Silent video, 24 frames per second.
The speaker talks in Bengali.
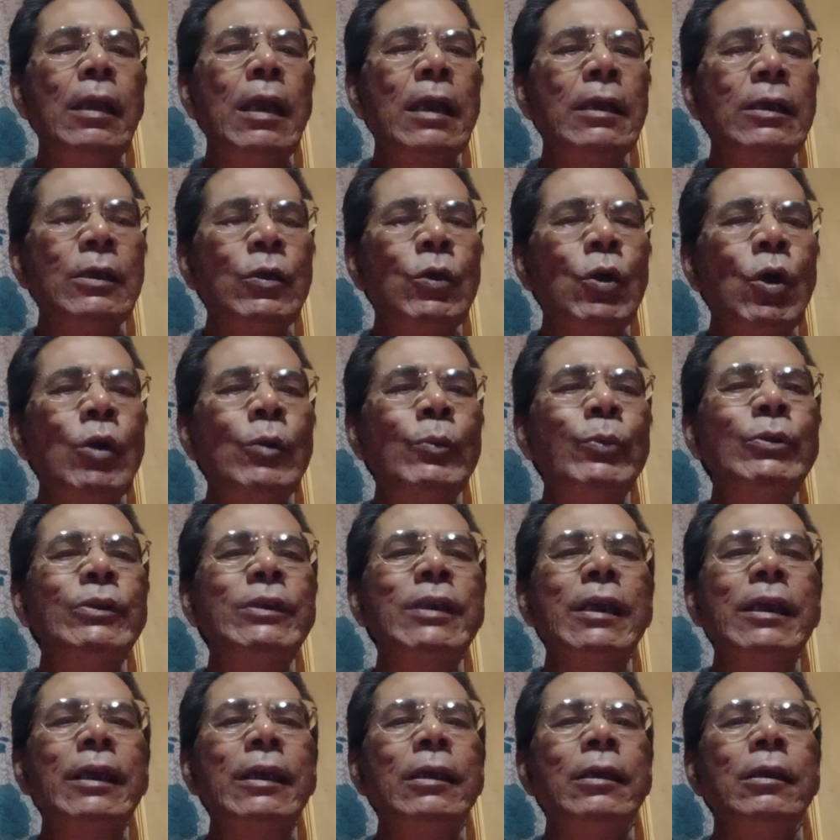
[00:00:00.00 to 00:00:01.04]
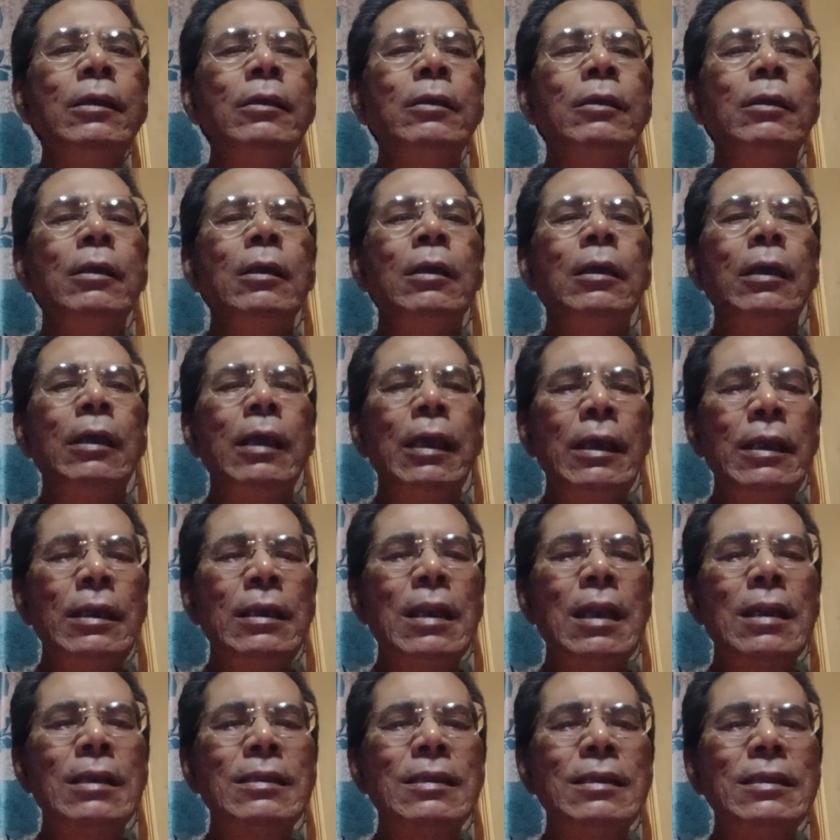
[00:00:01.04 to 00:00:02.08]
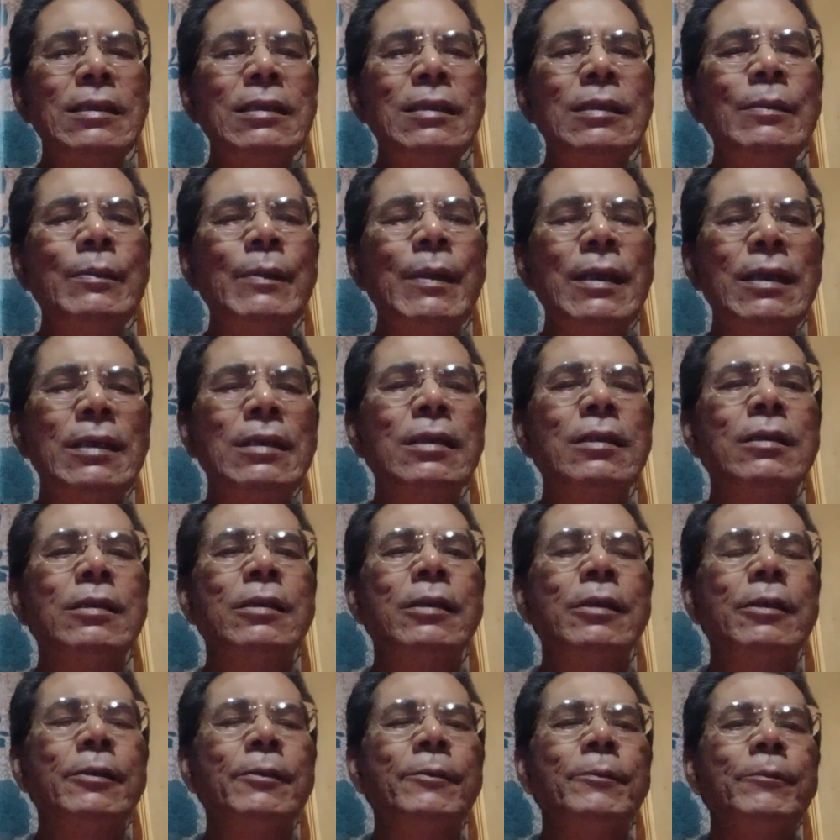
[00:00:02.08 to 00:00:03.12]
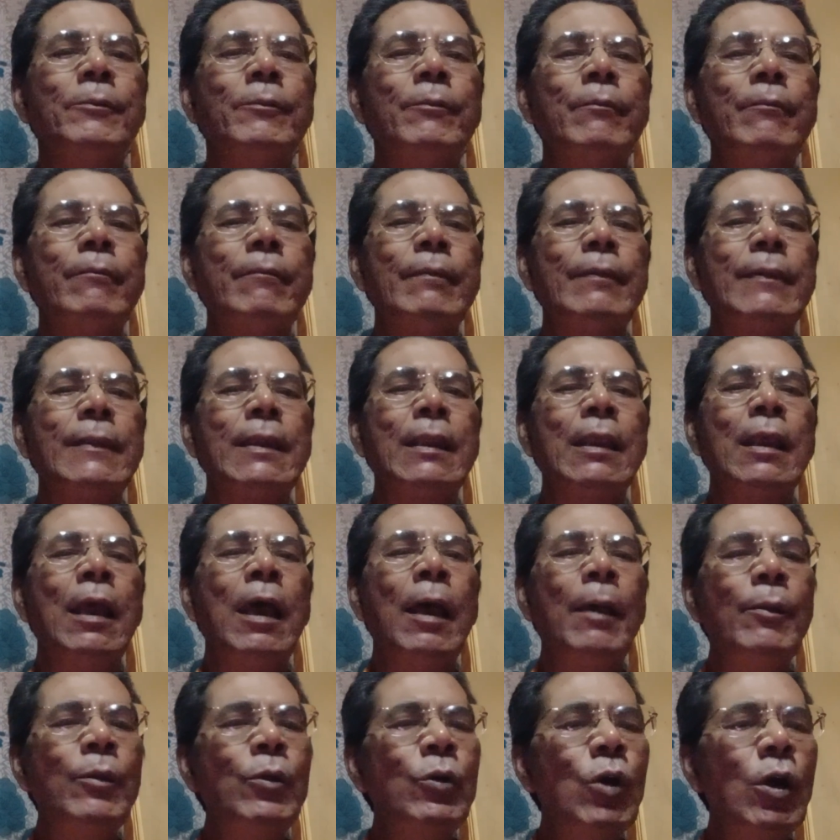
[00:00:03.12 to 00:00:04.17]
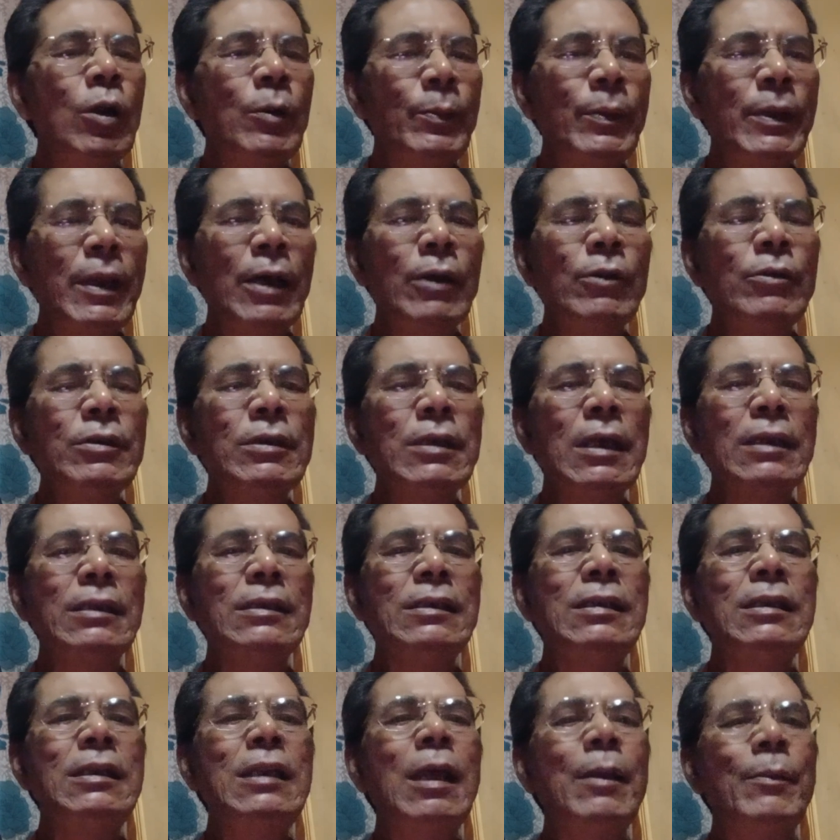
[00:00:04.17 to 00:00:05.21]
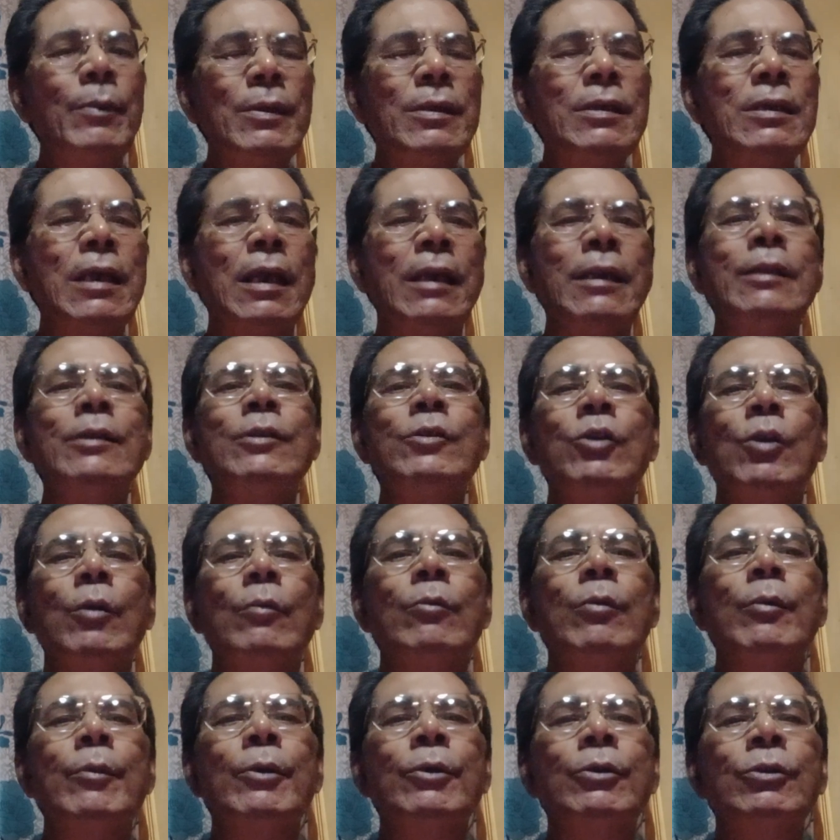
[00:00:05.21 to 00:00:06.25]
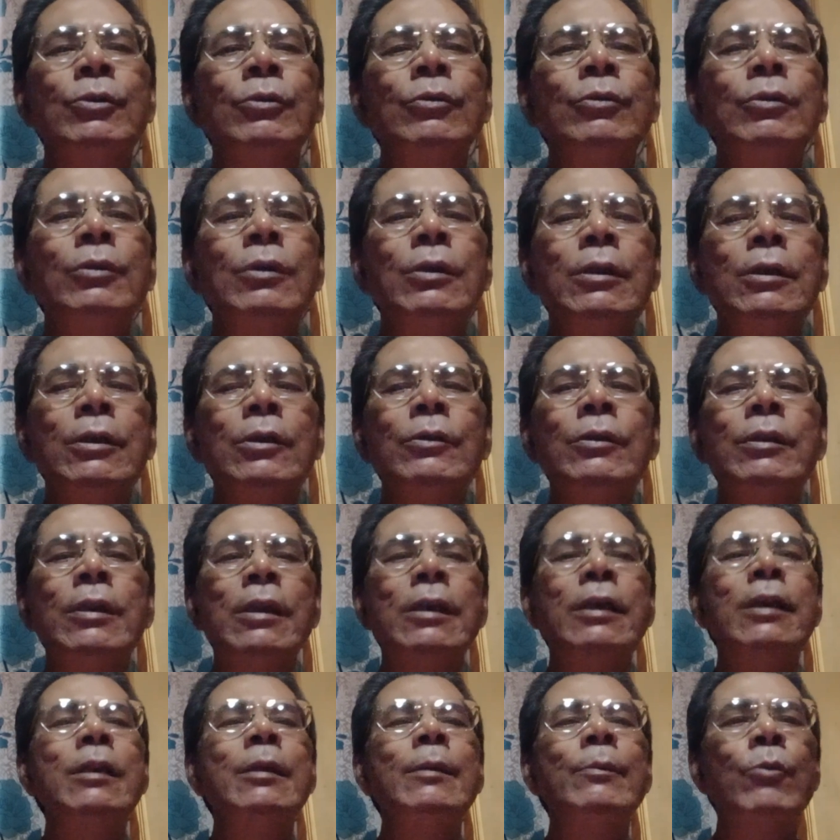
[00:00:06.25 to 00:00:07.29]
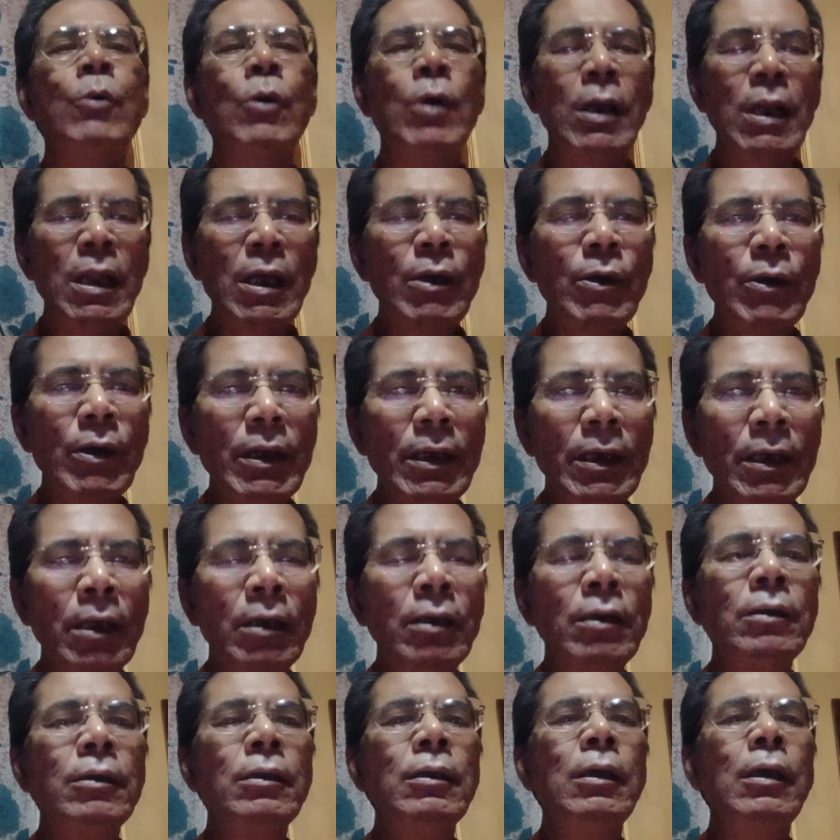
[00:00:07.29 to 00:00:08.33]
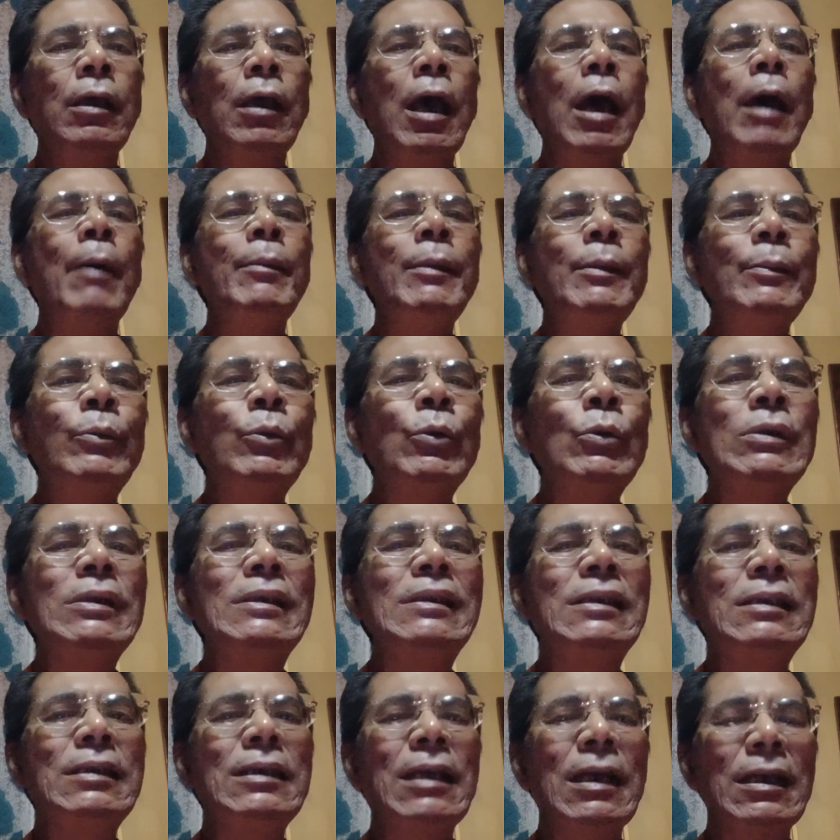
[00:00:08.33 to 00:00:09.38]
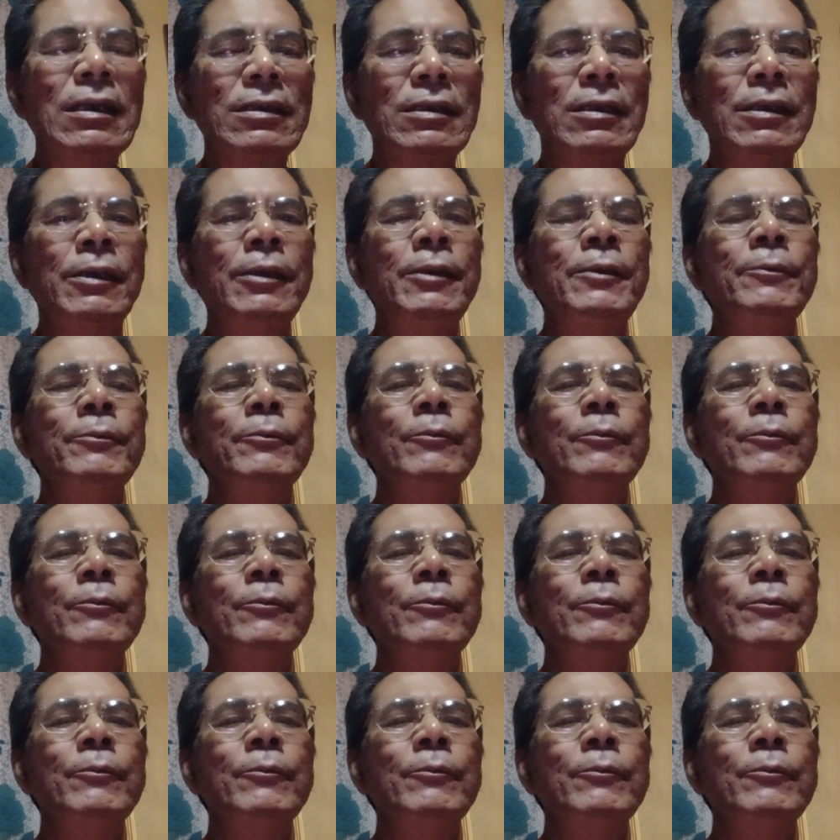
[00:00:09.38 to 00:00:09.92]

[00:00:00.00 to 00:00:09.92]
একটা গল্প থেকে এই নার্সেসিজম এসেছে আমি গল্পে এখন যাচ্ছি না আপনারা জানেন সম্ভবত কিন্তু এটা নিয়ে বলা হয় না আমি বলছি আজকে